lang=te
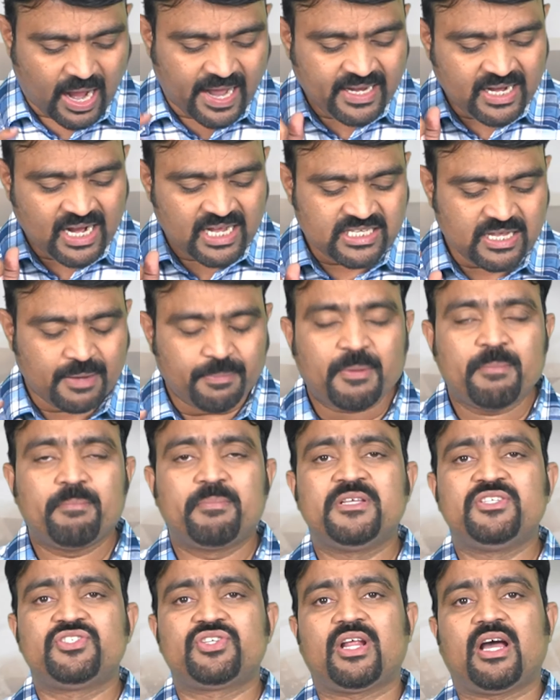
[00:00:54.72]
ఐరాస
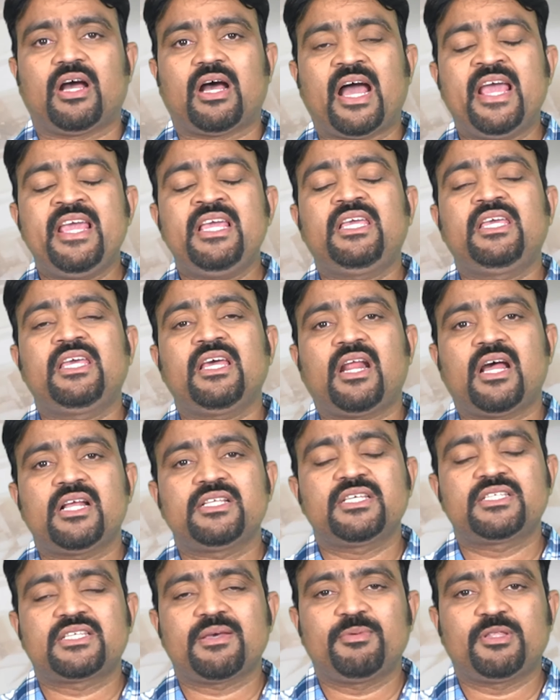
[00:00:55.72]
పంపించిన
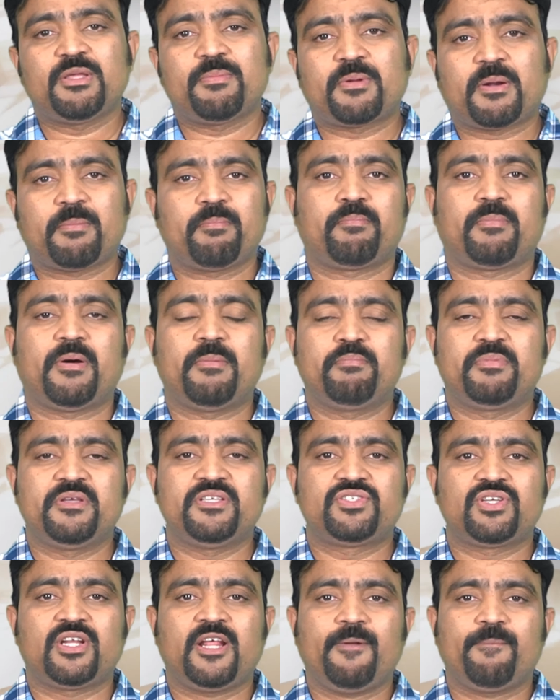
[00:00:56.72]
ఐక్యరాజ్య సమితి
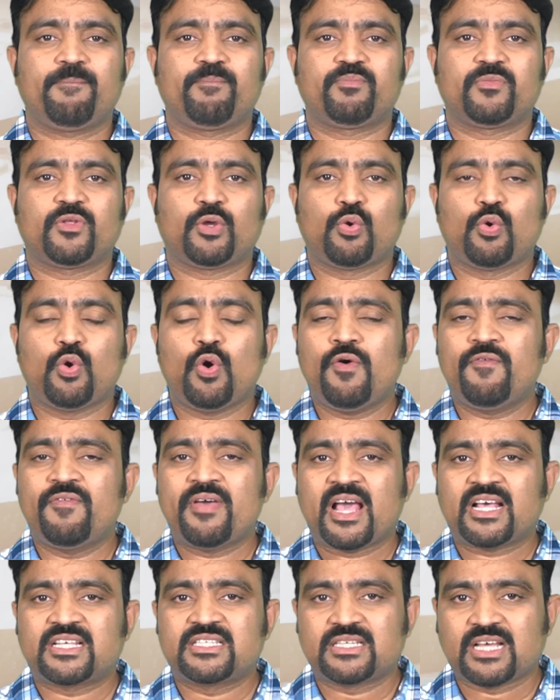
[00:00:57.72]
పంపించిన
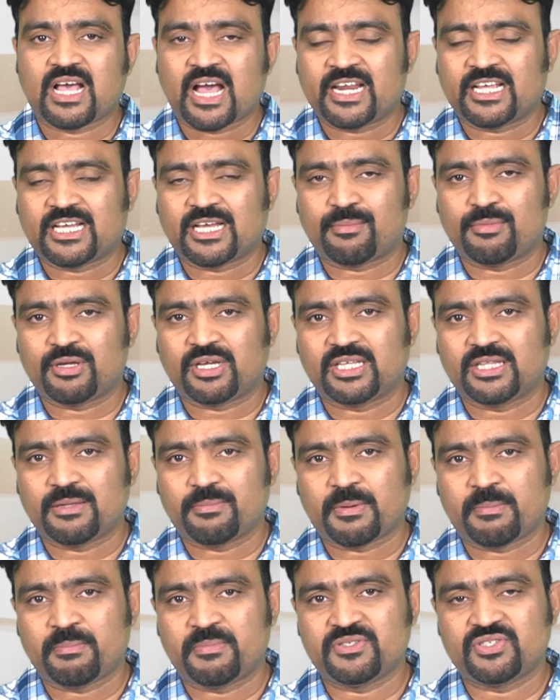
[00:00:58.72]
కోవాక్స్ కార్యక్రమం కింద
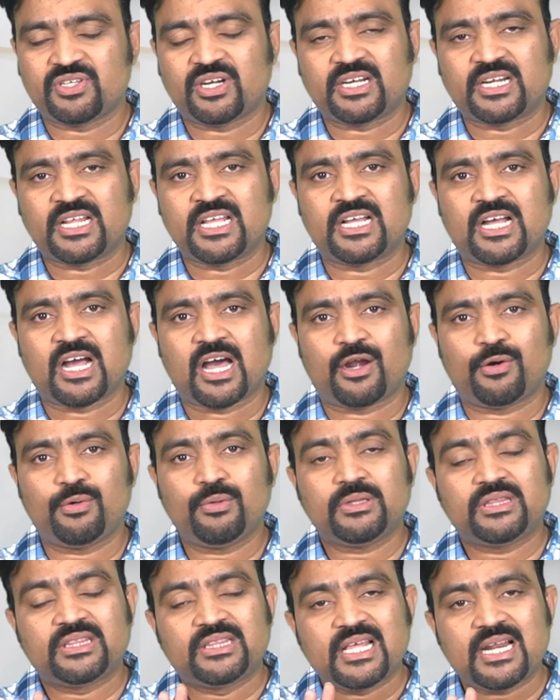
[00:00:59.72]
పంపించిన
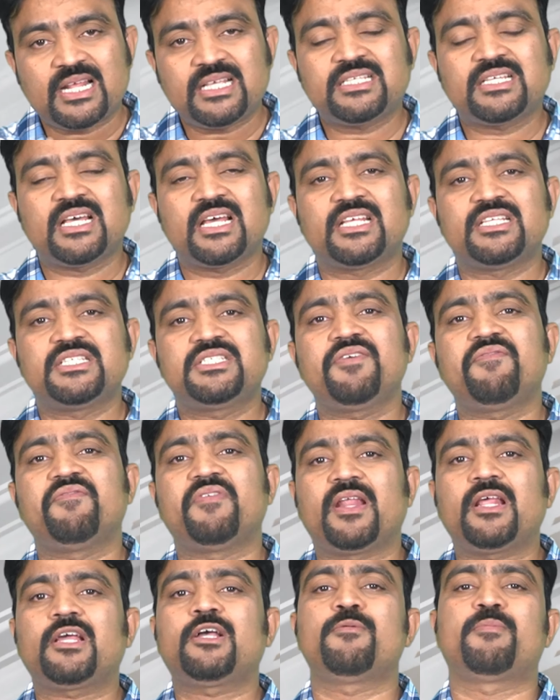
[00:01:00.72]
టీకాలను తిరస్కరించి
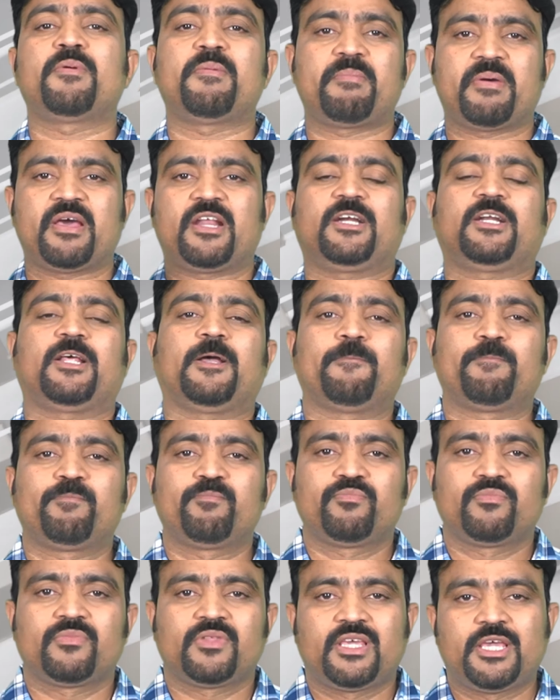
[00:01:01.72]
వెనక్కు పంపారట
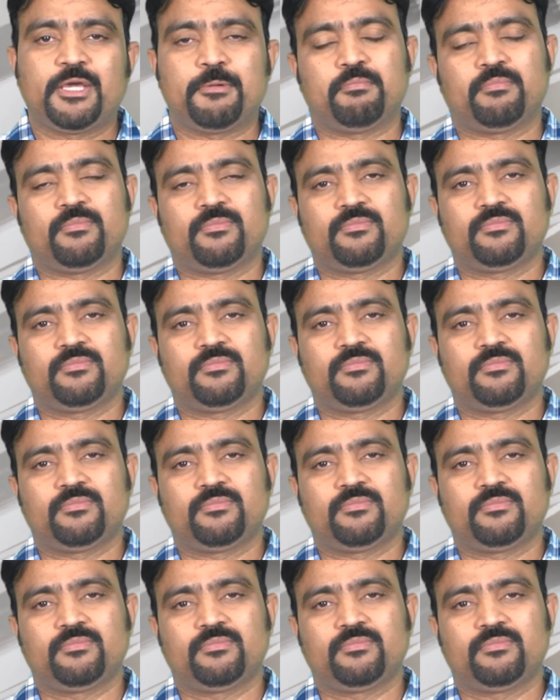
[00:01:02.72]
కిమ్